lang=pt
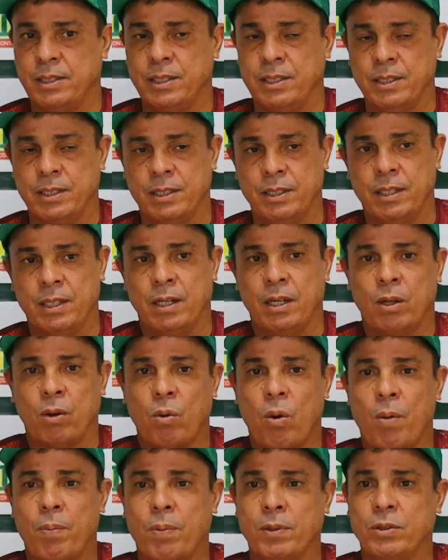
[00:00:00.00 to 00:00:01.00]
de
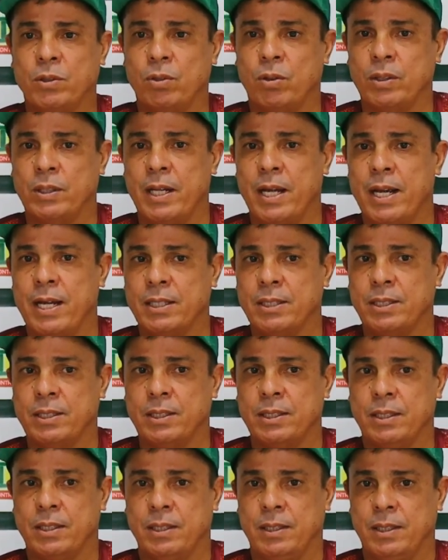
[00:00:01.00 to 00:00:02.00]
Copa do
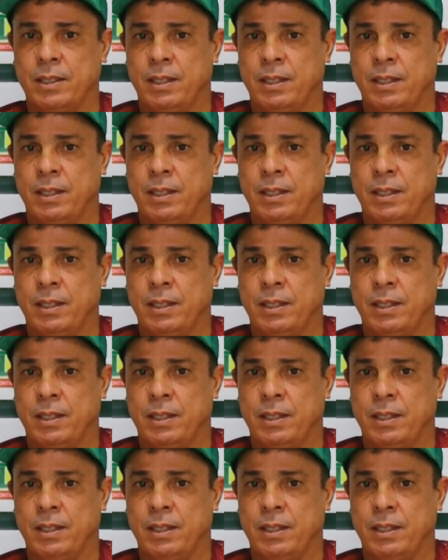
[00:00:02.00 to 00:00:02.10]
Nordeste.